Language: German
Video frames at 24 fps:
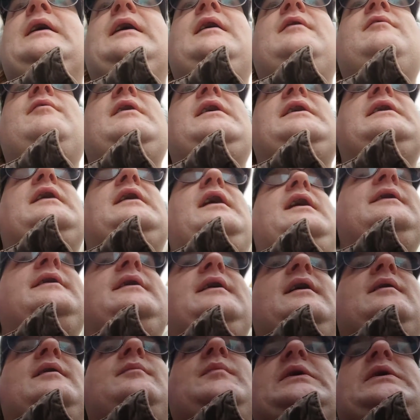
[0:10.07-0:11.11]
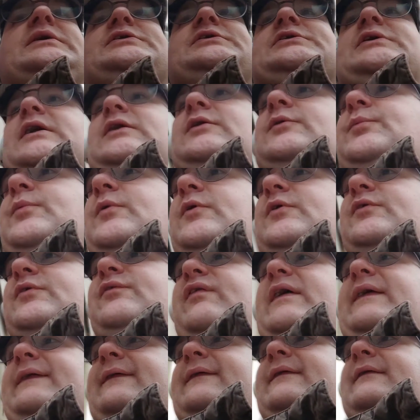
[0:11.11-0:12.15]
Aber ich halte an meinem Standpunkt
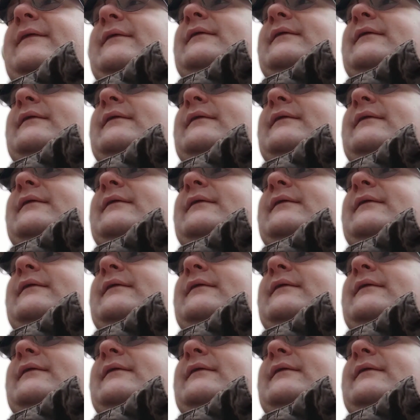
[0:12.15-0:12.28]
fest.